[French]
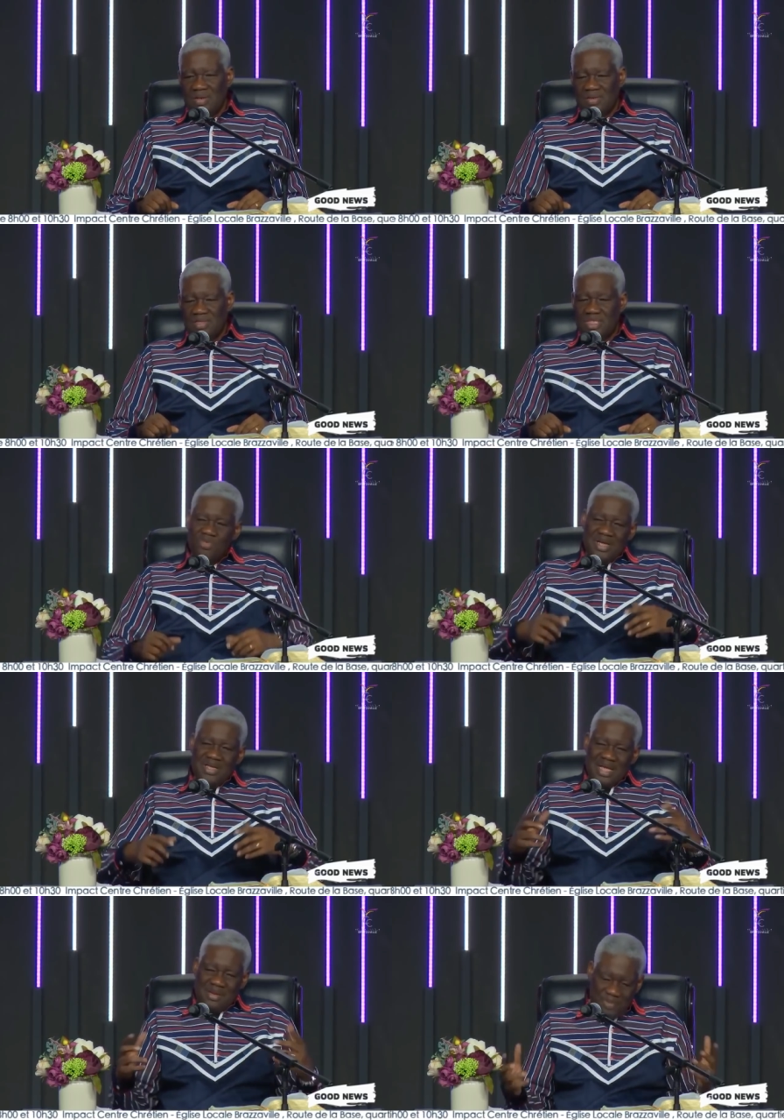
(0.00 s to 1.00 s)
Simon
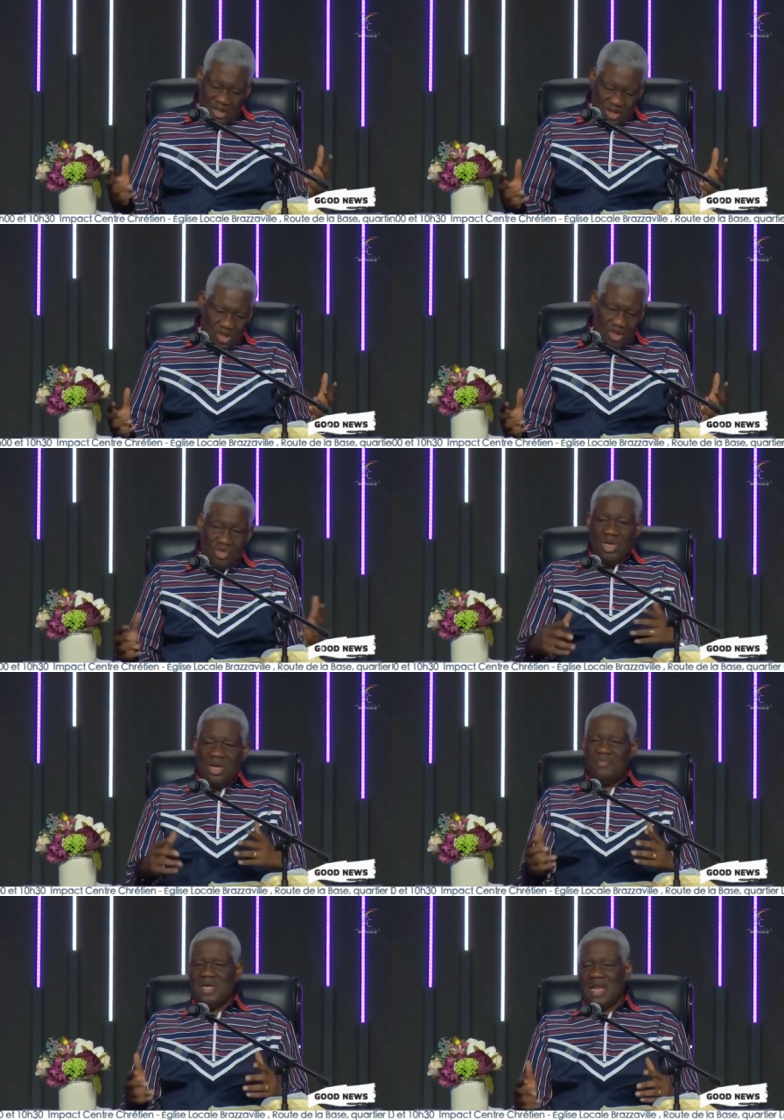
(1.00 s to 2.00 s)
était un pêcheur, il
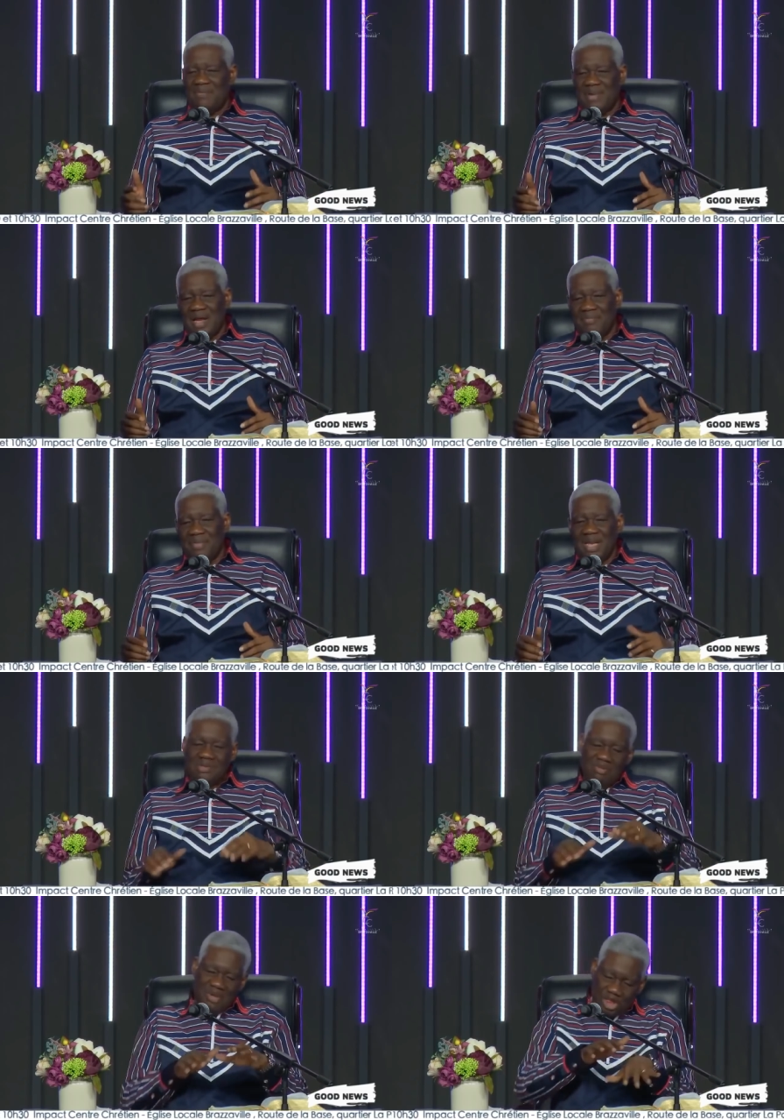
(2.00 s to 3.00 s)
connaît bien la mer, mais n'a
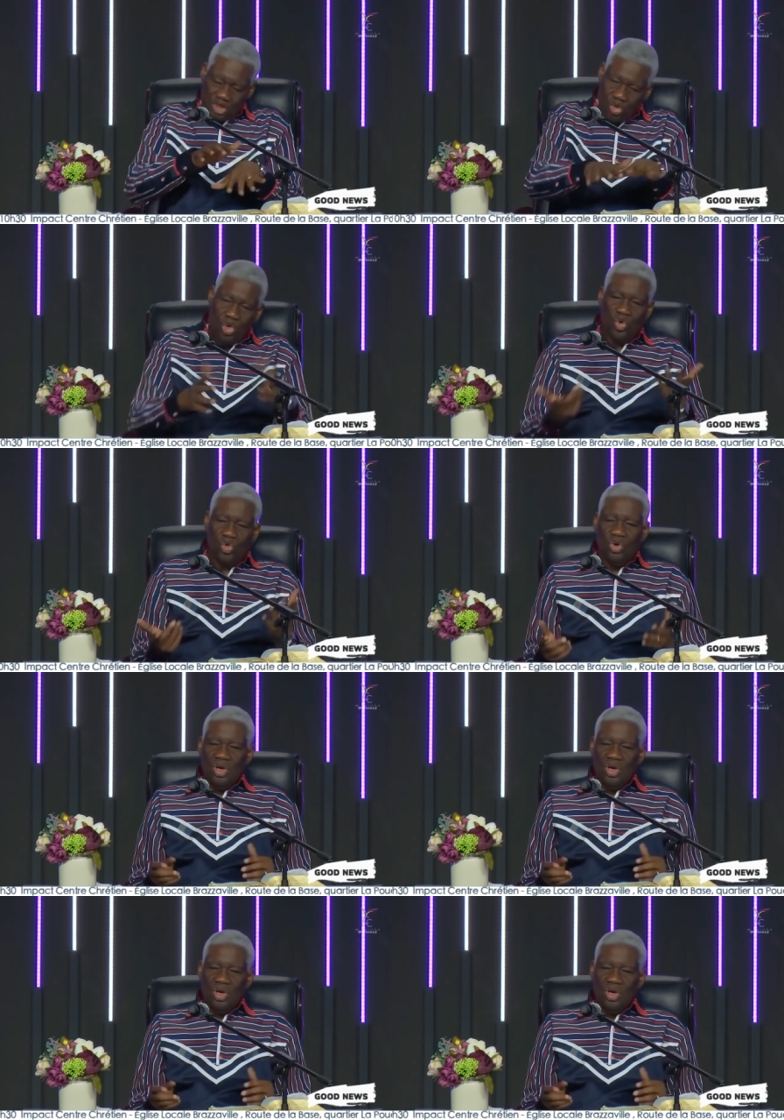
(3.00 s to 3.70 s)
jamais marché sur l'eau.